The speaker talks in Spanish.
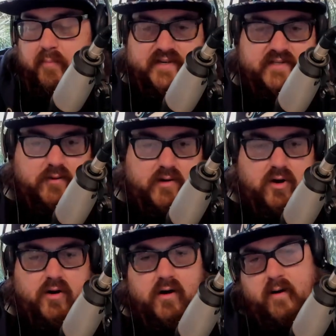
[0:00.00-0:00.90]
para
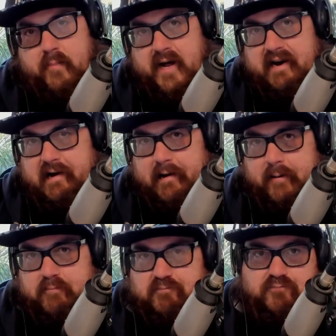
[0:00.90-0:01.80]
servidor, para
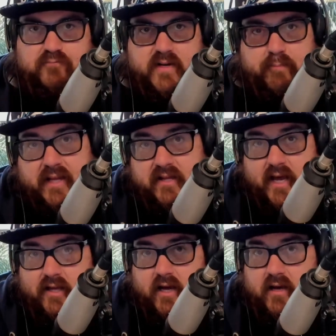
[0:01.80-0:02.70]
mm,
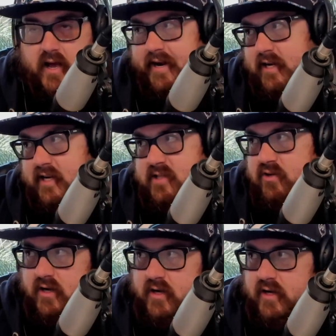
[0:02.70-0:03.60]
pentesting, en el caso
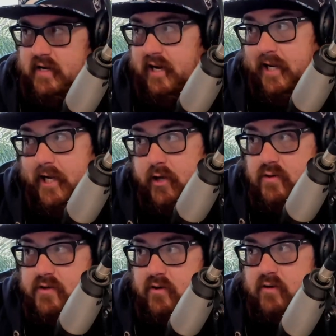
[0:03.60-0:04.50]
de Kali
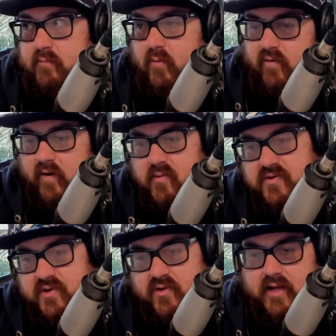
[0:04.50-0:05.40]
Linux, muy
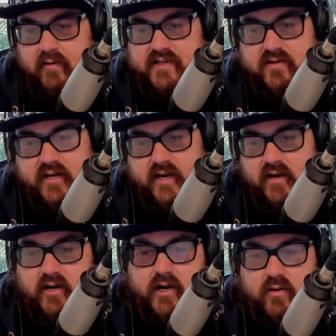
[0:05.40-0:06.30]
famoso esta versión
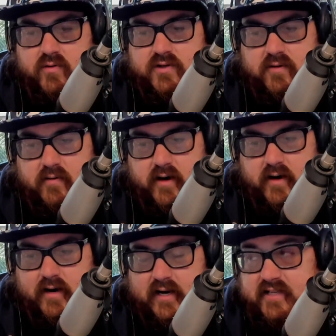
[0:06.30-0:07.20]
de Linux,
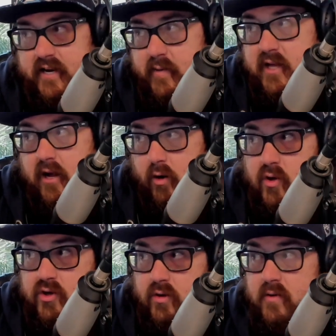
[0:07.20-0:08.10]
eh, la serie Mr.
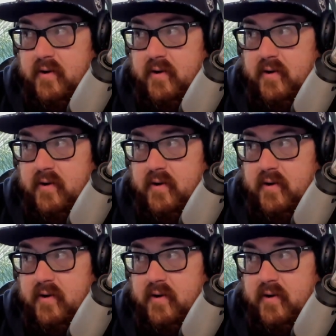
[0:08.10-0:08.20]
Robot